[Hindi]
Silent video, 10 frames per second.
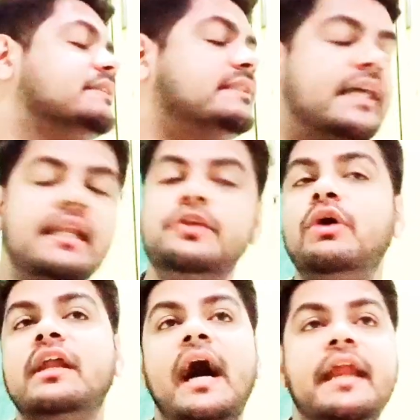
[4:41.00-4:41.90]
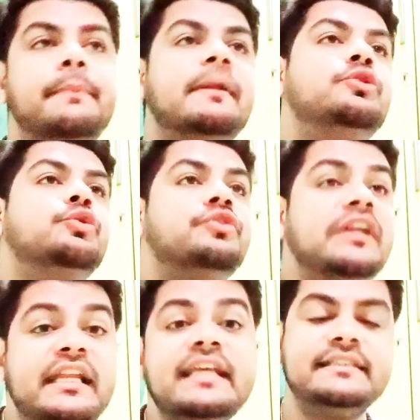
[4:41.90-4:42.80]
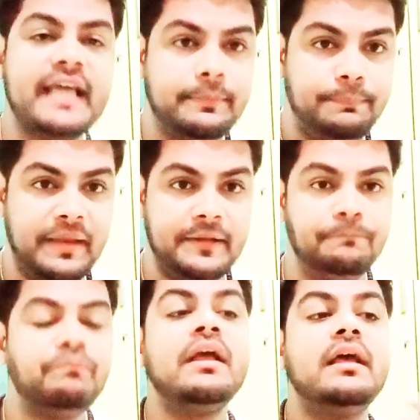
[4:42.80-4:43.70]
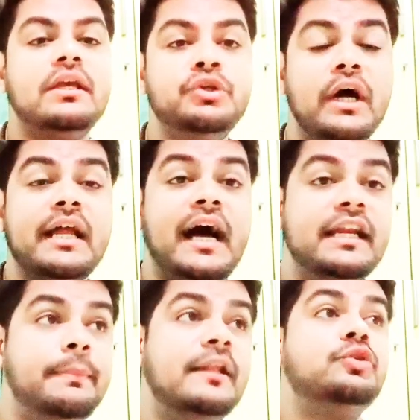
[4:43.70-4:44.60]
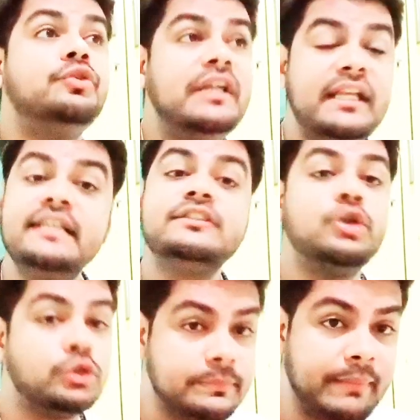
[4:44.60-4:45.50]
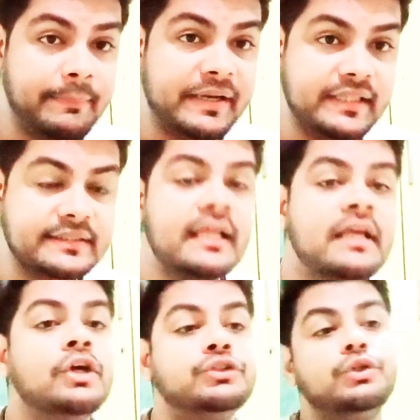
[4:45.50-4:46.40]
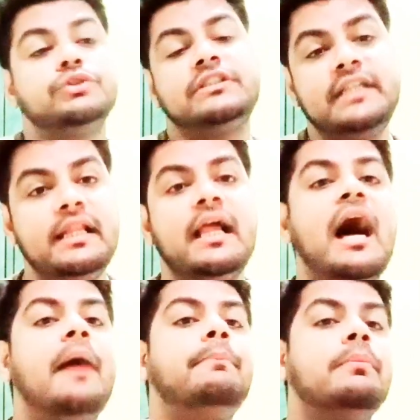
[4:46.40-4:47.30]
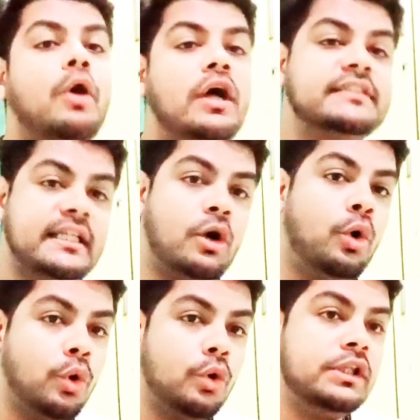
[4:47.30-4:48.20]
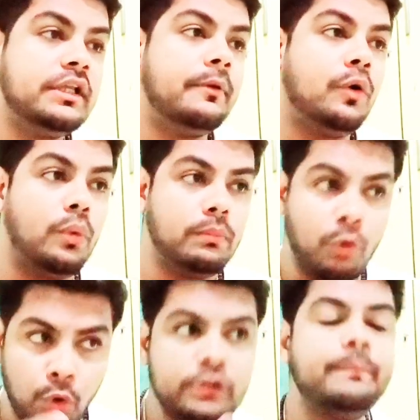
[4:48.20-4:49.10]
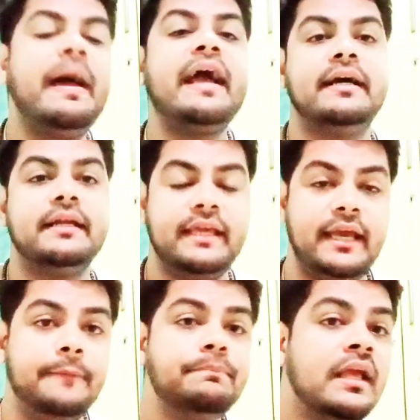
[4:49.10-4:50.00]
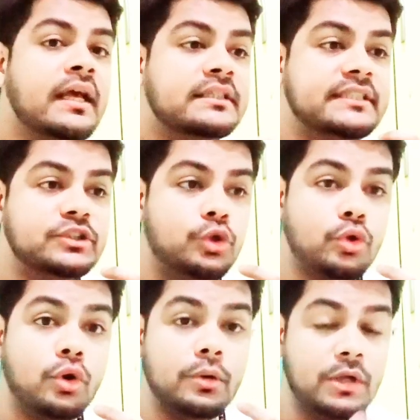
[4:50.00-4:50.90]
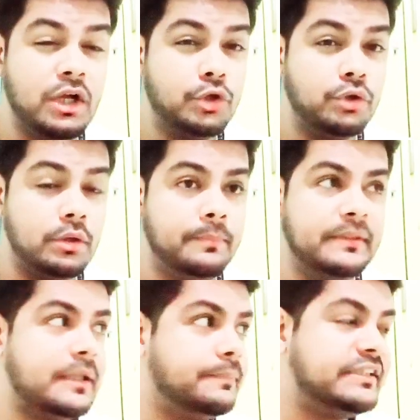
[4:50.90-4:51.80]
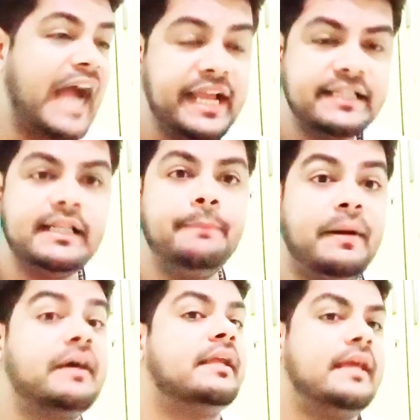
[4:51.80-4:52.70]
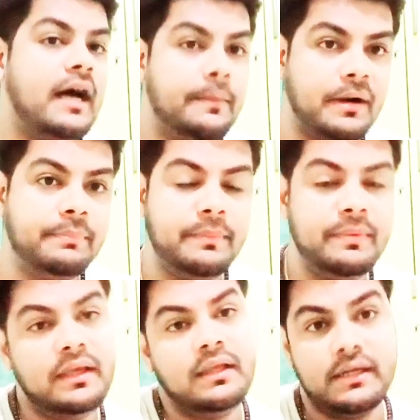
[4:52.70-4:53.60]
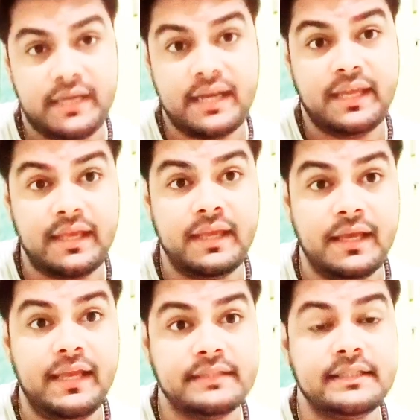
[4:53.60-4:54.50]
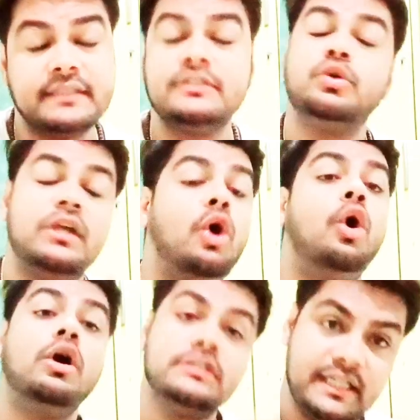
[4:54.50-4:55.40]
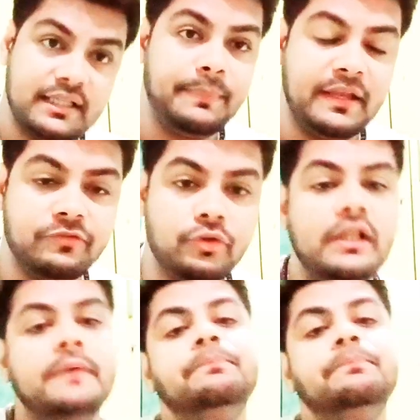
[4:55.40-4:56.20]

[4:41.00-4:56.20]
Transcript: स्टिल यू आर अनेबल टू रिलीज दैट पेन यू आर अनेबल टू रिलीज दोज मेमोरीज सो स्टिल आप बहुत ज़्यादा होल्ड होल्ड बैक करके चीज़ों को मतलब टाइटली पकड़ के आप अभी भी रह रहे हैं एक तरह से जो कि और ज़्यादा पेनफुल है